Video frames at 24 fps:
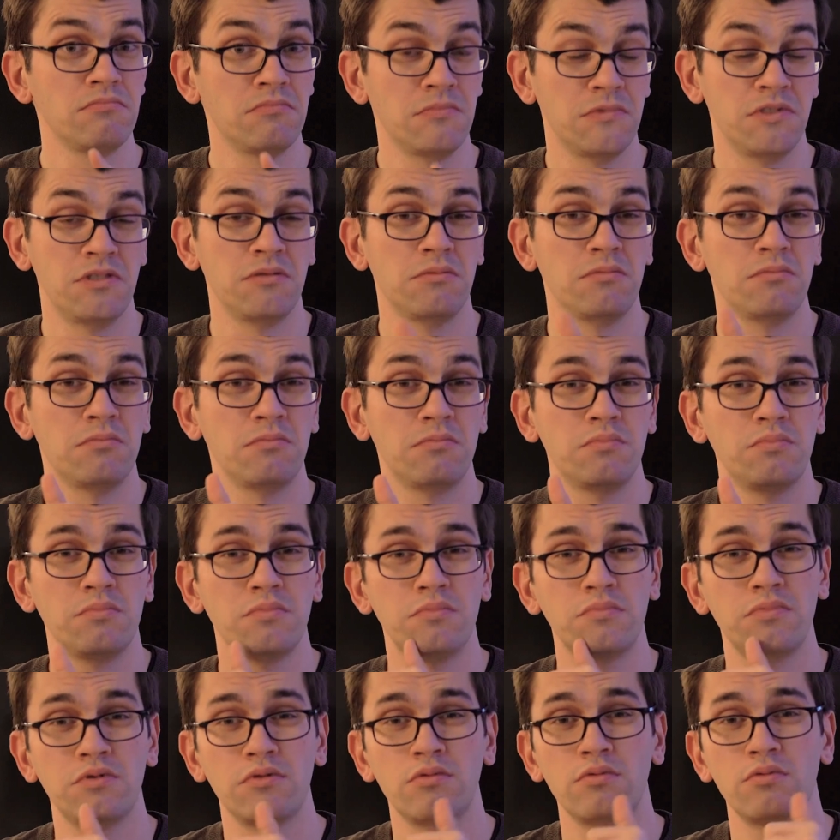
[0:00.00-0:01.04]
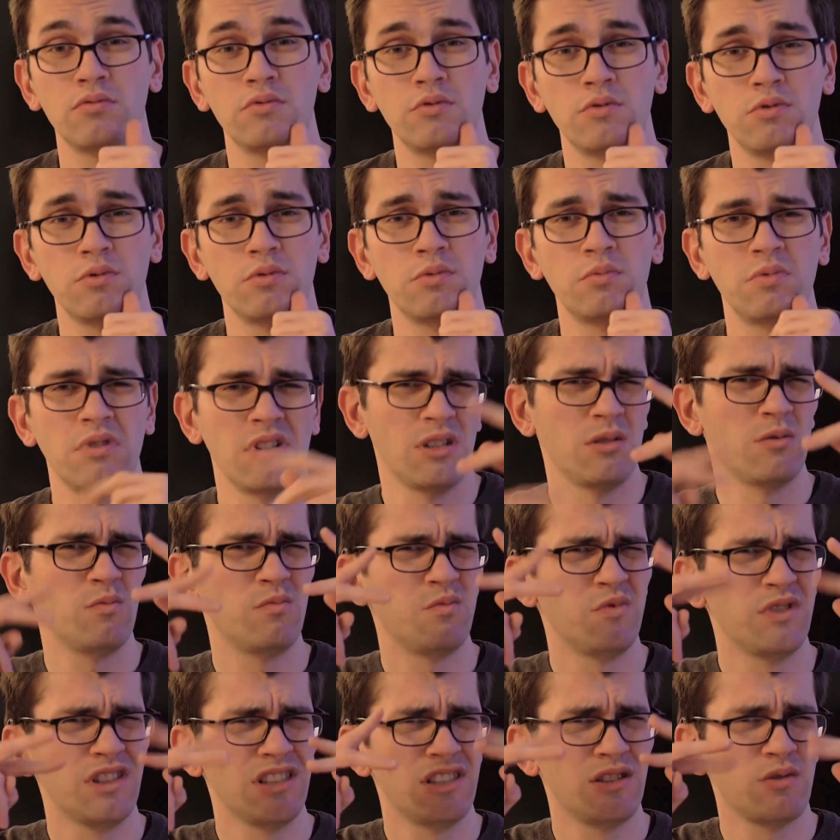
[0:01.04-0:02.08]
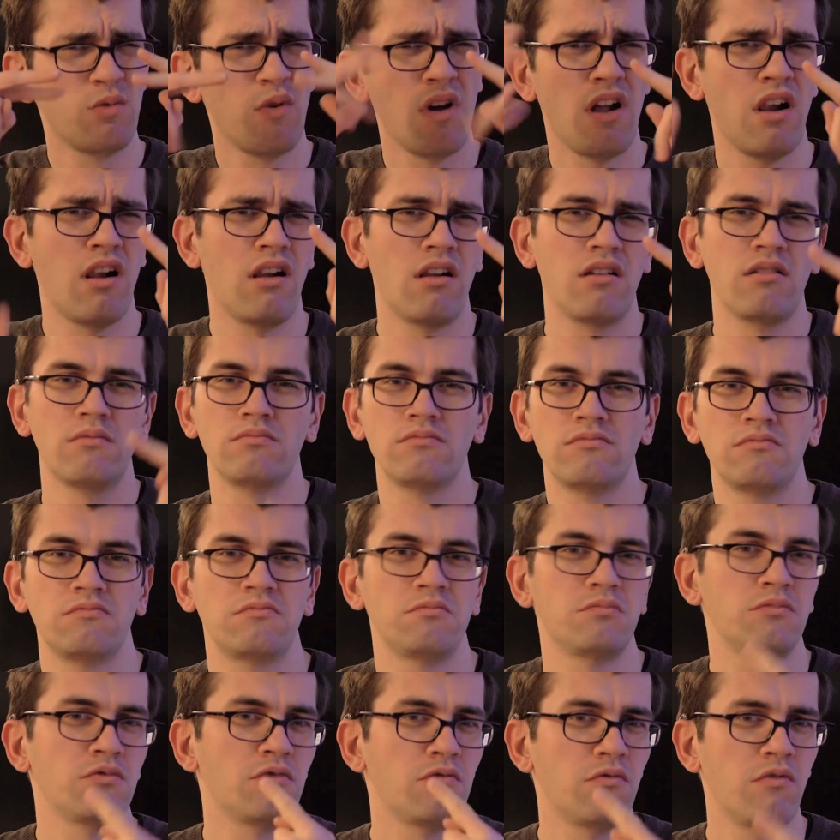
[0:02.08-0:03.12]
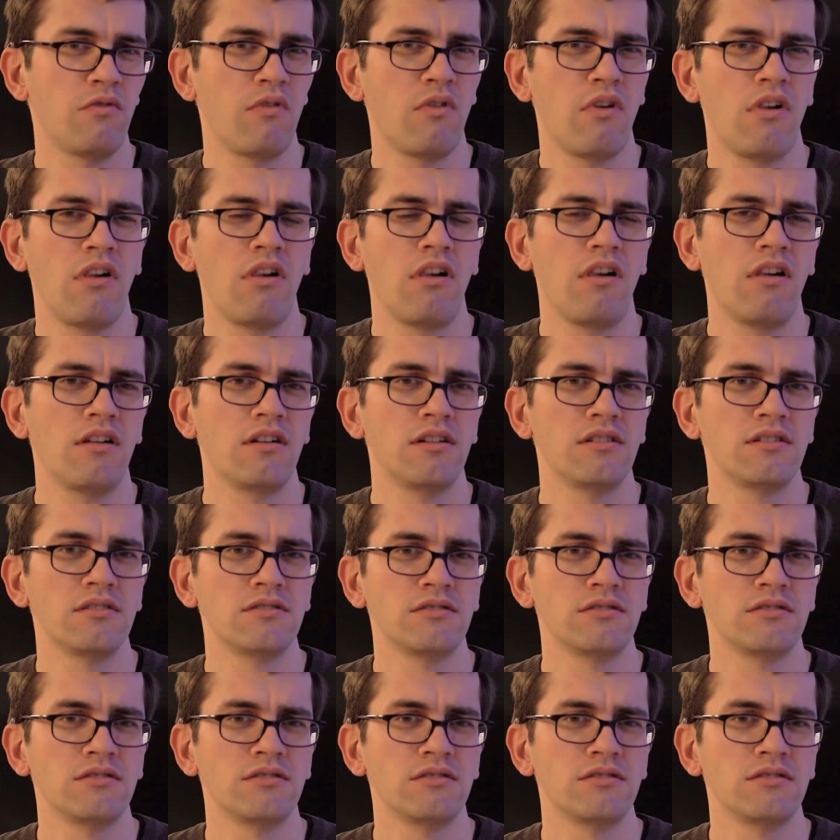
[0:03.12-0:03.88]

Dieser Beruf ist gerade visuell hochanspruchsvoll.